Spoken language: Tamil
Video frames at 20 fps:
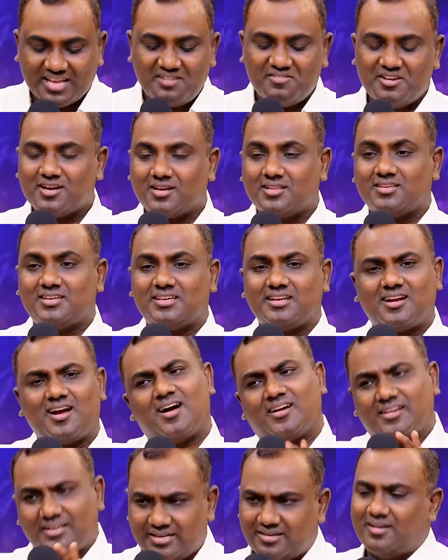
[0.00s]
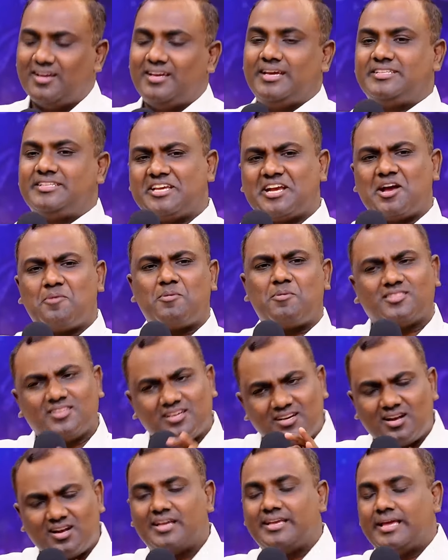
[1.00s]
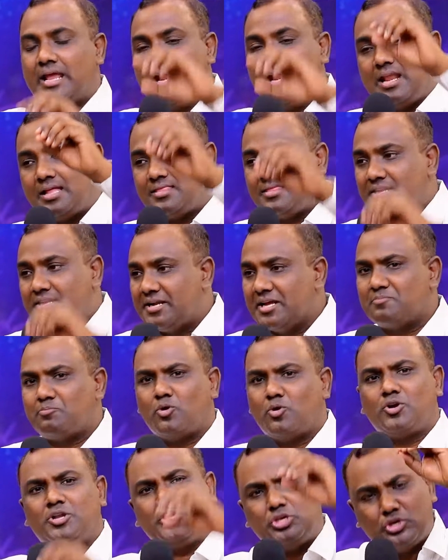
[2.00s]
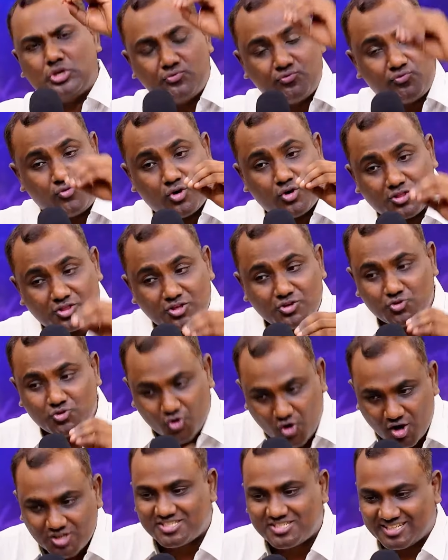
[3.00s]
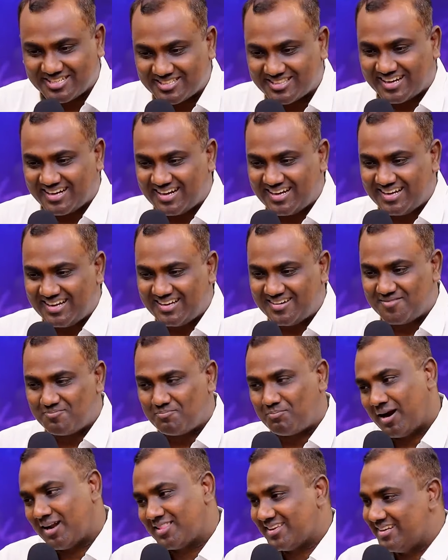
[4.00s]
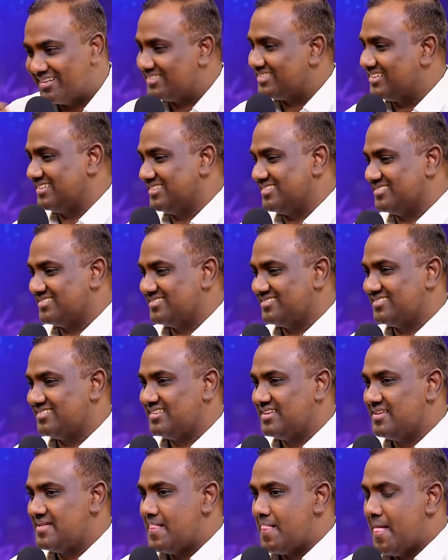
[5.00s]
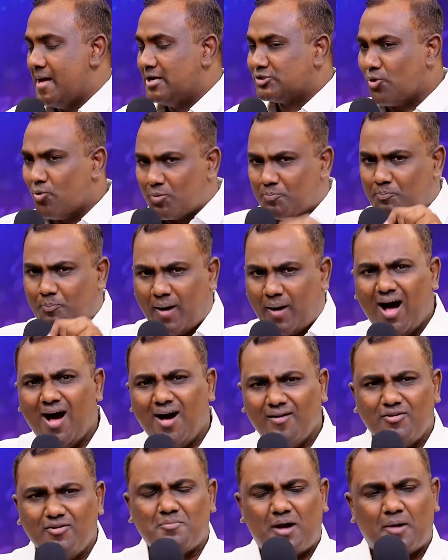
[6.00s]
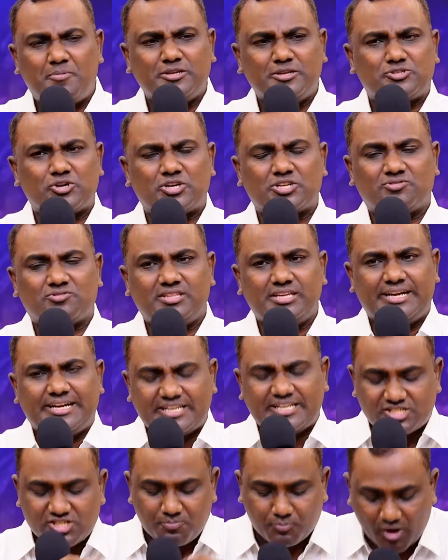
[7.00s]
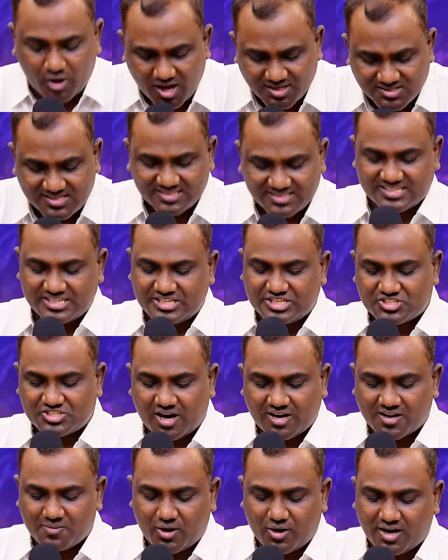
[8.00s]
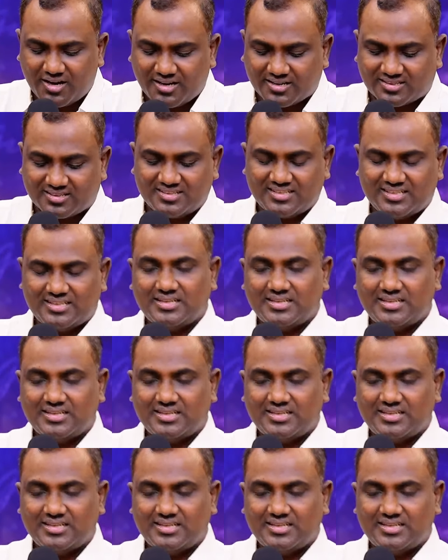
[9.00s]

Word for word: தெளிவிக்கிறதுக்கு இருக்கா இச்சிக்கப்படுறது இருக்கா எல்லாத்தையும் டிக் போட்டு இவ்வளோத்தையும் யோசிச்சுட்டு தான் பழத்தை எடுத்தார் ஸோ ஒரு பாவம் அப்படின்னு சொல்கிறது வந்து இட் இஸ் அ ப்ராசஸ் இட் இஸ் நாட் அ ப்ராடக்ட்